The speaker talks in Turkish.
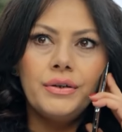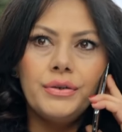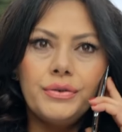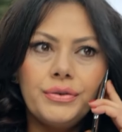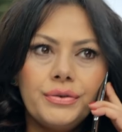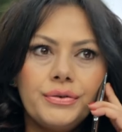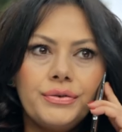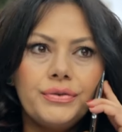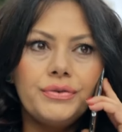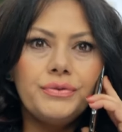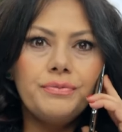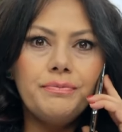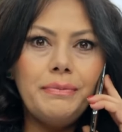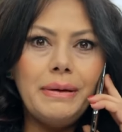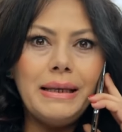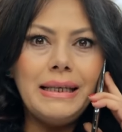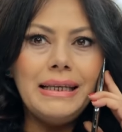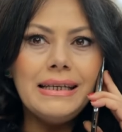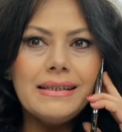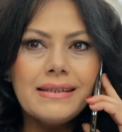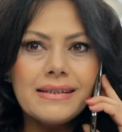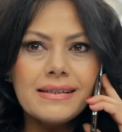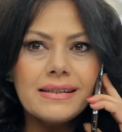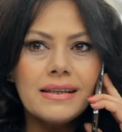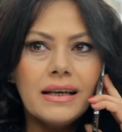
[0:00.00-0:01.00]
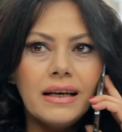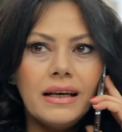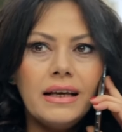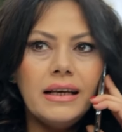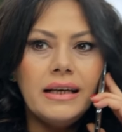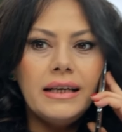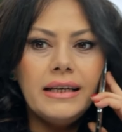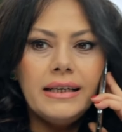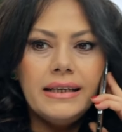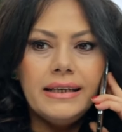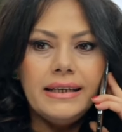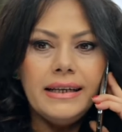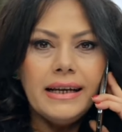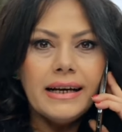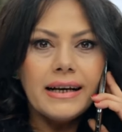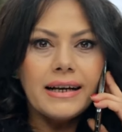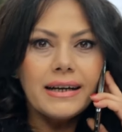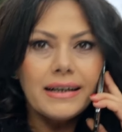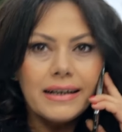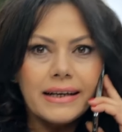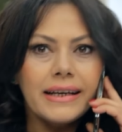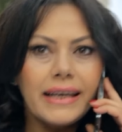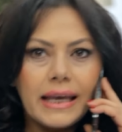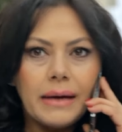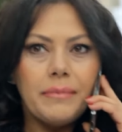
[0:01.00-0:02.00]
Üf, Melis, yine
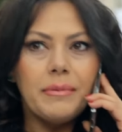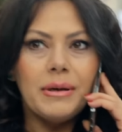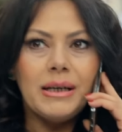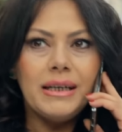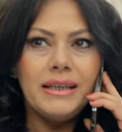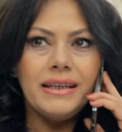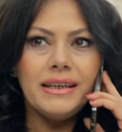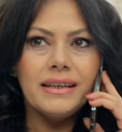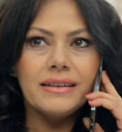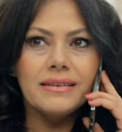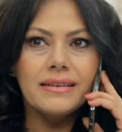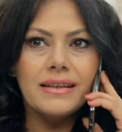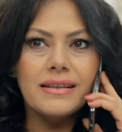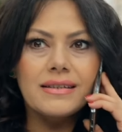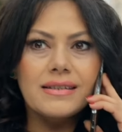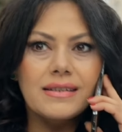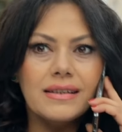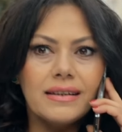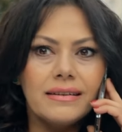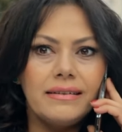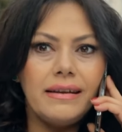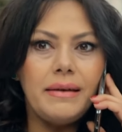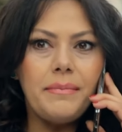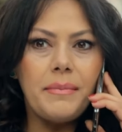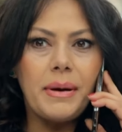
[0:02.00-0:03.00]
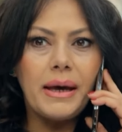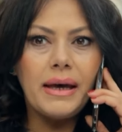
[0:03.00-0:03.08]
Kara Kemal'in yanındasın değil